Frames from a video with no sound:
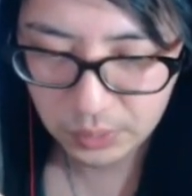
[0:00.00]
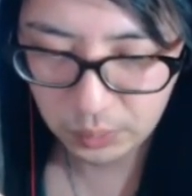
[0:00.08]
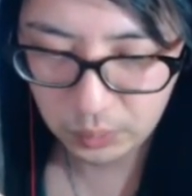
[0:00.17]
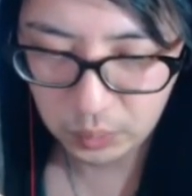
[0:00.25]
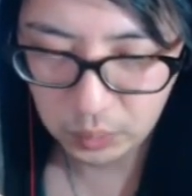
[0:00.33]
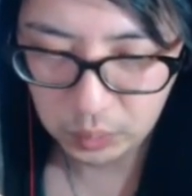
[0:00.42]

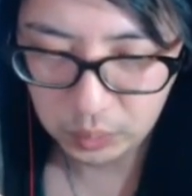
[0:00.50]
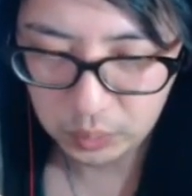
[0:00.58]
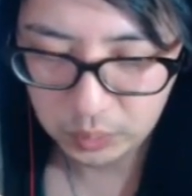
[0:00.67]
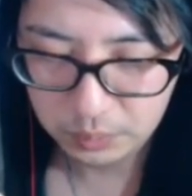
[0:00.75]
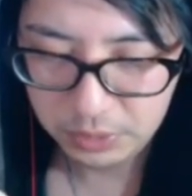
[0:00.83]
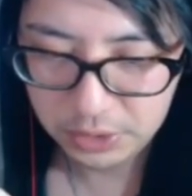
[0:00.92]
と
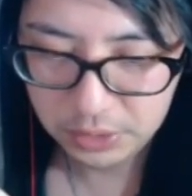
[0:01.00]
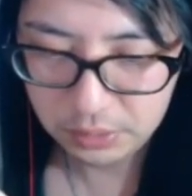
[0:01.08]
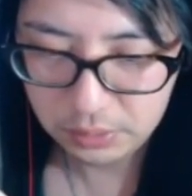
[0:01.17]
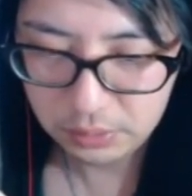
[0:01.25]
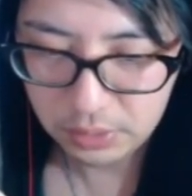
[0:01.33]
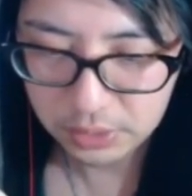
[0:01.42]

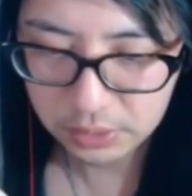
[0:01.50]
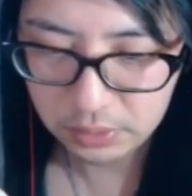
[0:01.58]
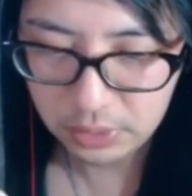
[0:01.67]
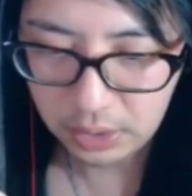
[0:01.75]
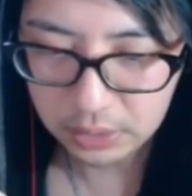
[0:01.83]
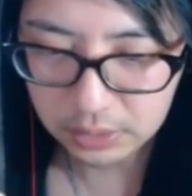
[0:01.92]
水は
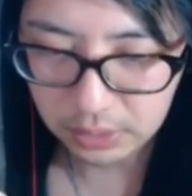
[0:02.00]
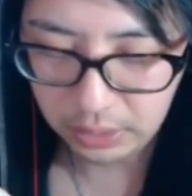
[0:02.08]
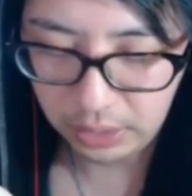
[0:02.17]
作りたいです